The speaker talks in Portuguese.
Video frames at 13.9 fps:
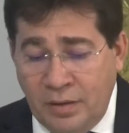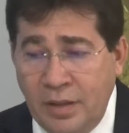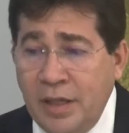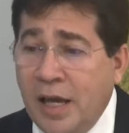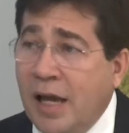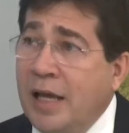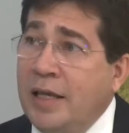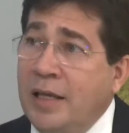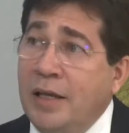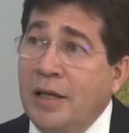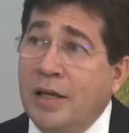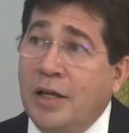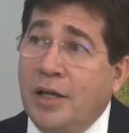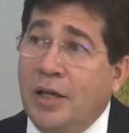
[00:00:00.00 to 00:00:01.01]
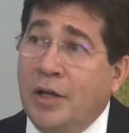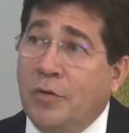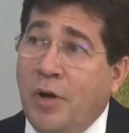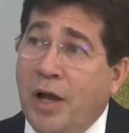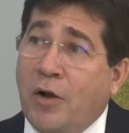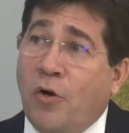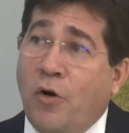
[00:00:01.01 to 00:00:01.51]
E aí eu
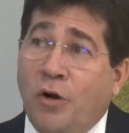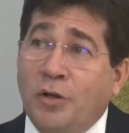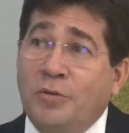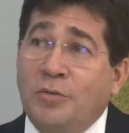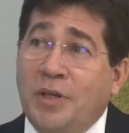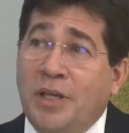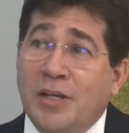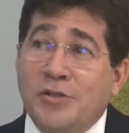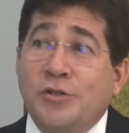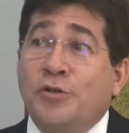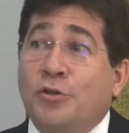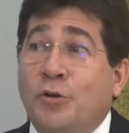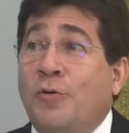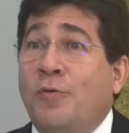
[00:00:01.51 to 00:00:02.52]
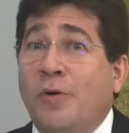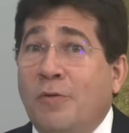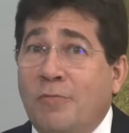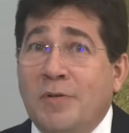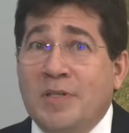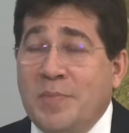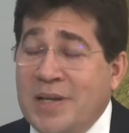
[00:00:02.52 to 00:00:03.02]
recordo que a gente trocou
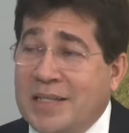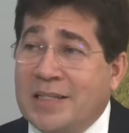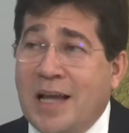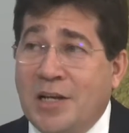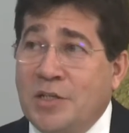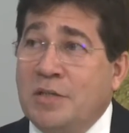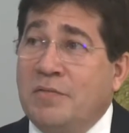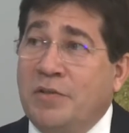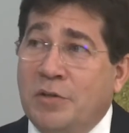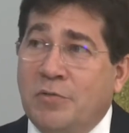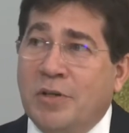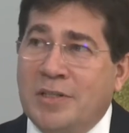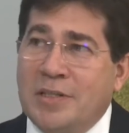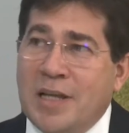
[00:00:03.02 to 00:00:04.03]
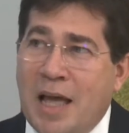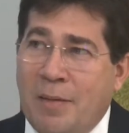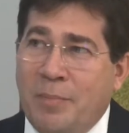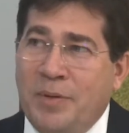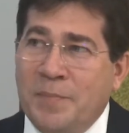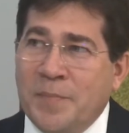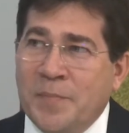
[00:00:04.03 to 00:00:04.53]
algumas mensagens via
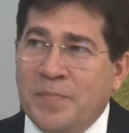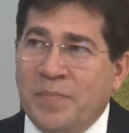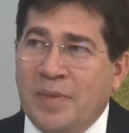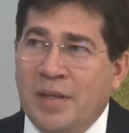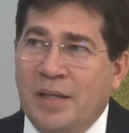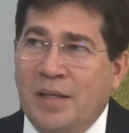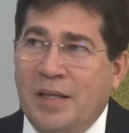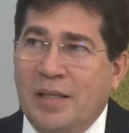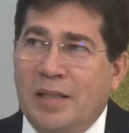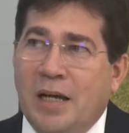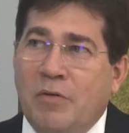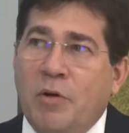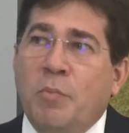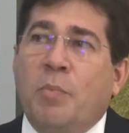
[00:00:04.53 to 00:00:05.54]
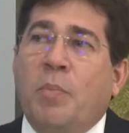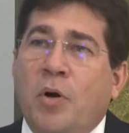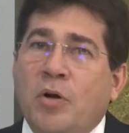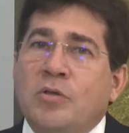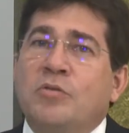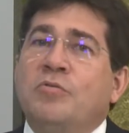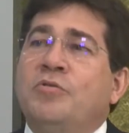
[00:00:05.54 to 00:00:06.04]
WhatsApp. Então eu
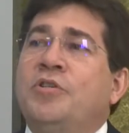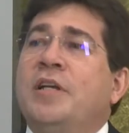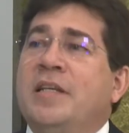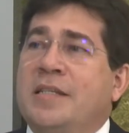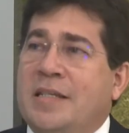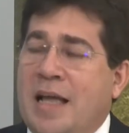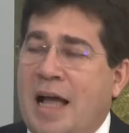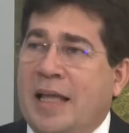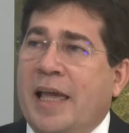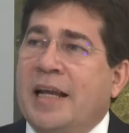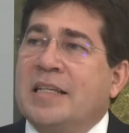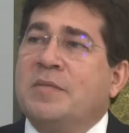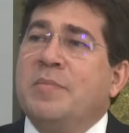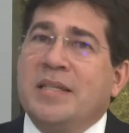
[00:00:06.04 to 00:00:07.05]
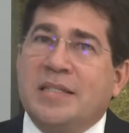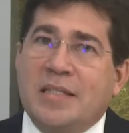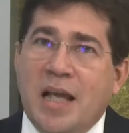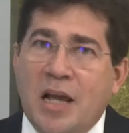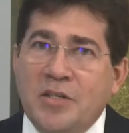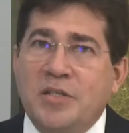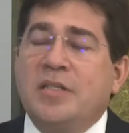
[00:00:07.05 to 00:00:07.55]
posso utilizar aquelas
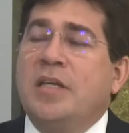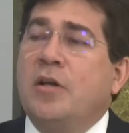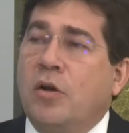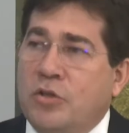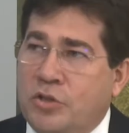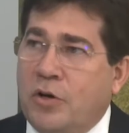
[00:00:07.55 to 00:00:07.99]
mensagens que nós